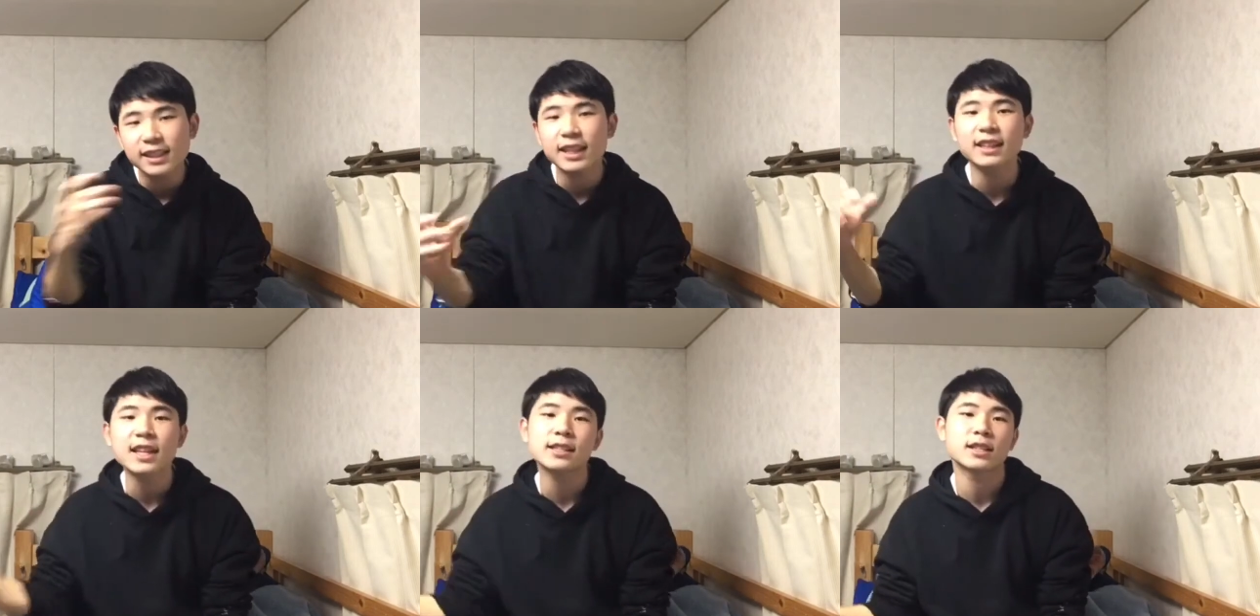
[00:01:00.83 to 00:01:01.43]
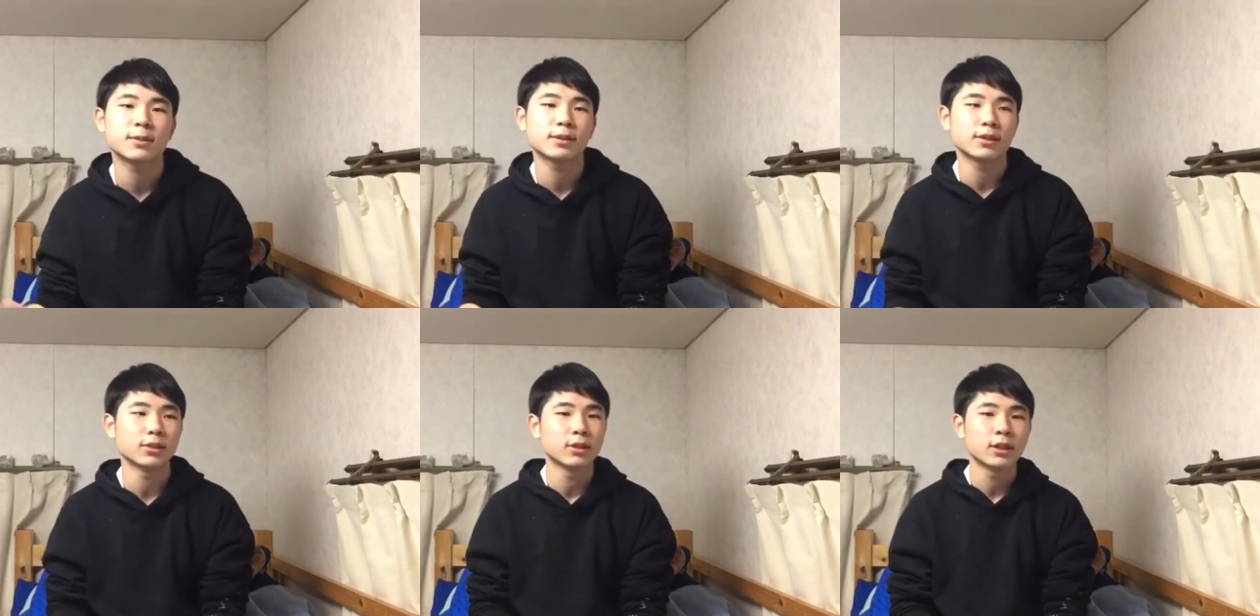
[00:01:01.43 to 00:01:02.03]
間ができてしまうんで
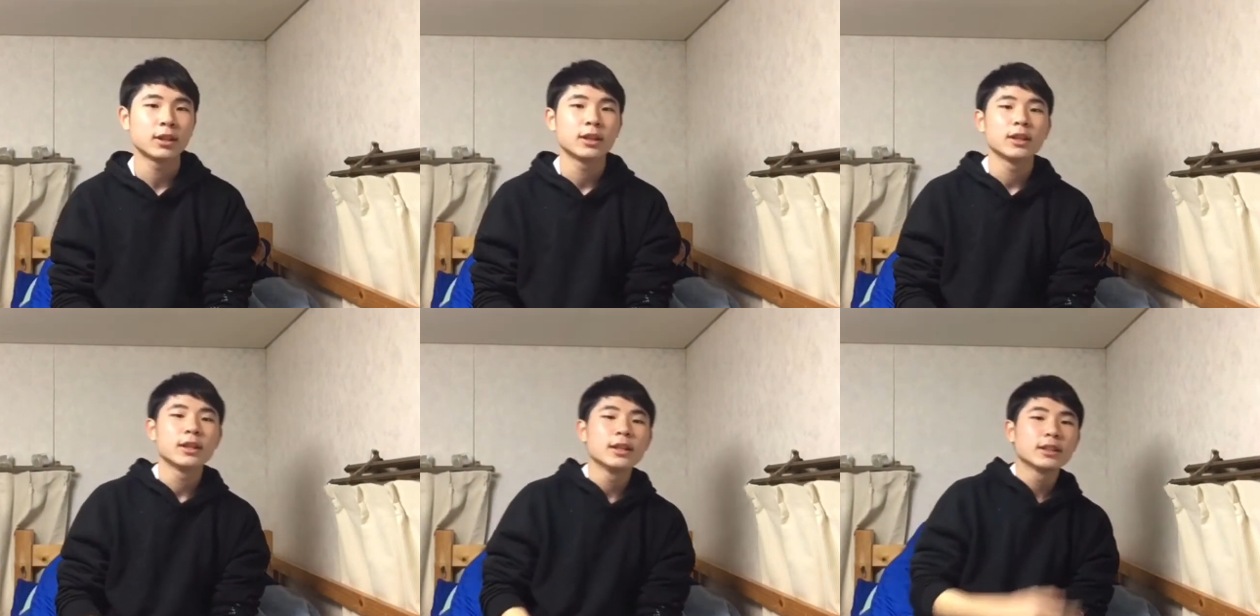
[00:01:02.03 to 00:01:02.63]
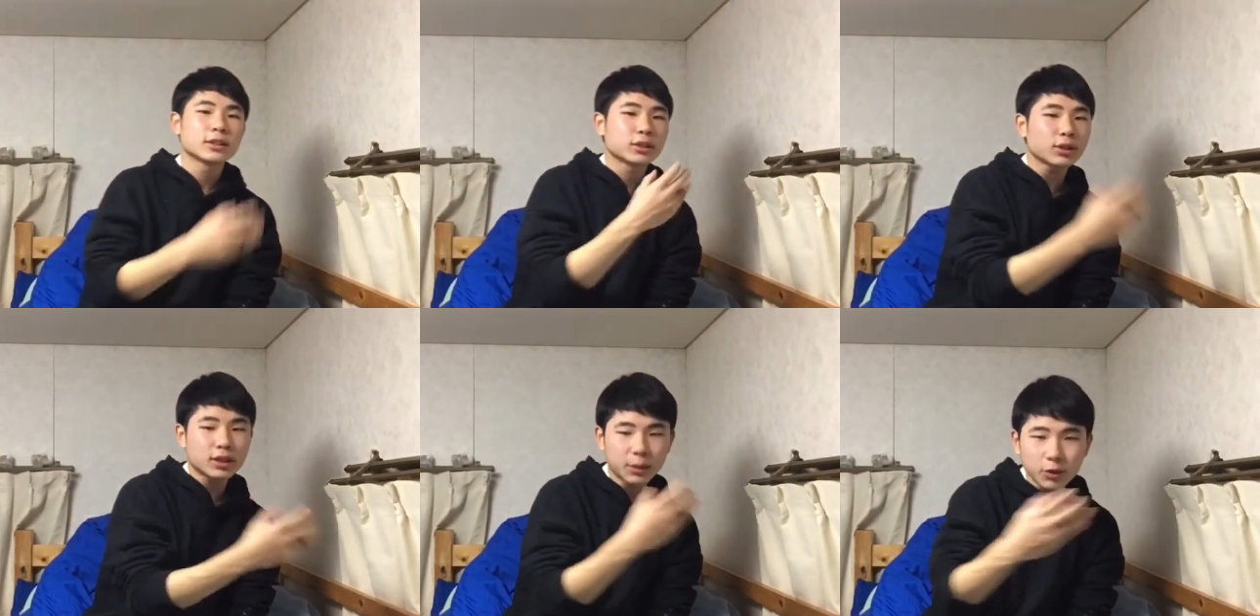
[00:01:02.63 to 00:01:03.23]
すよ。そ
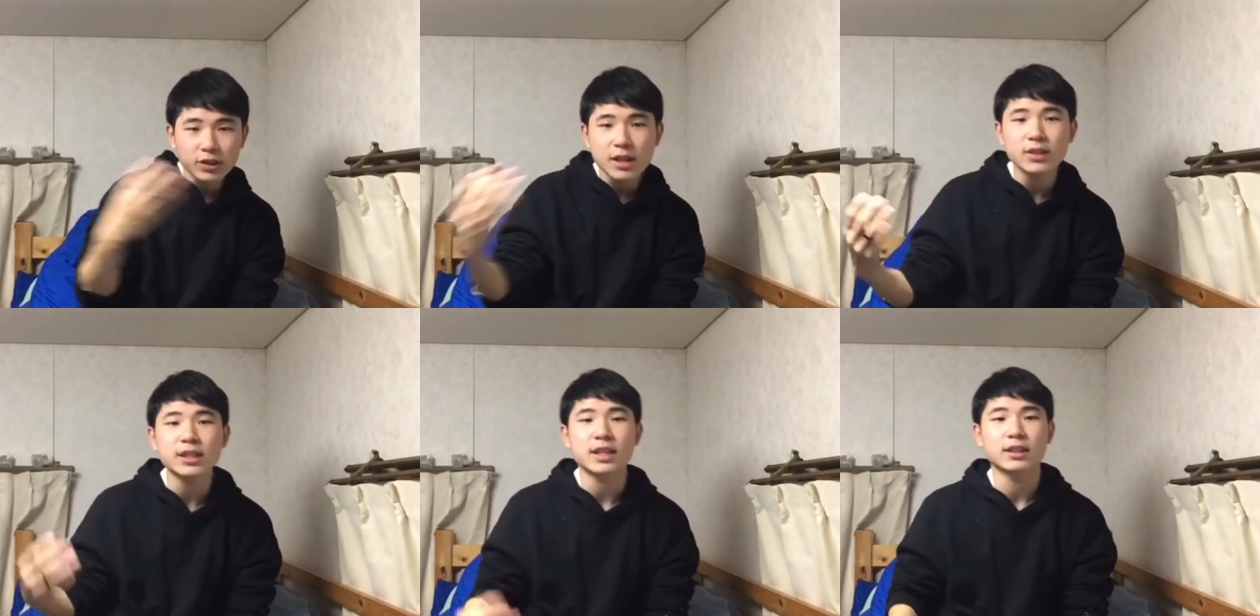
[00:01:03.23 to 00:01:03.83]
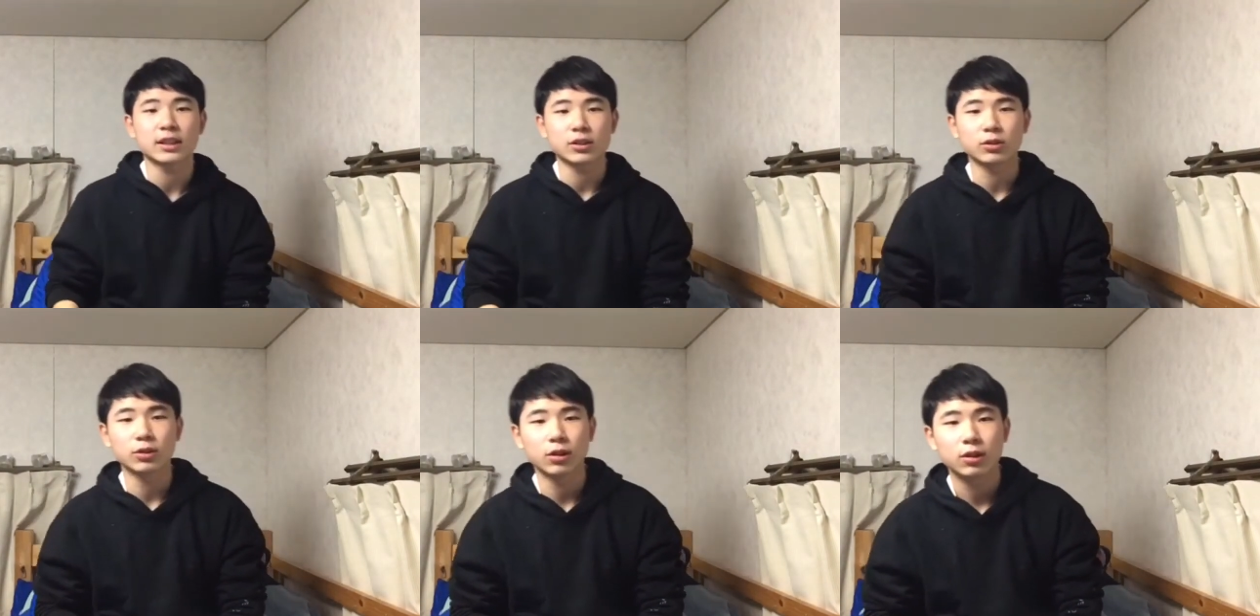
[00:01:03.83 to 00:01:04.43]
れ気持ち悪いじゃないですか、ちょっ
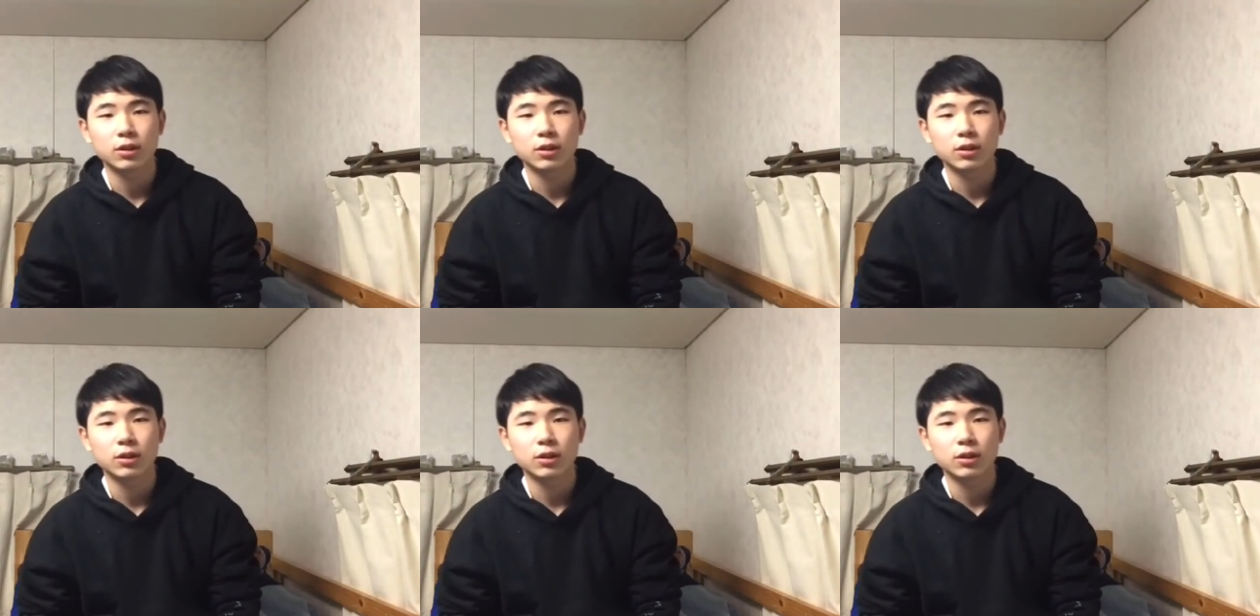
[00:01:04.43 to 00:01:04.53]
と。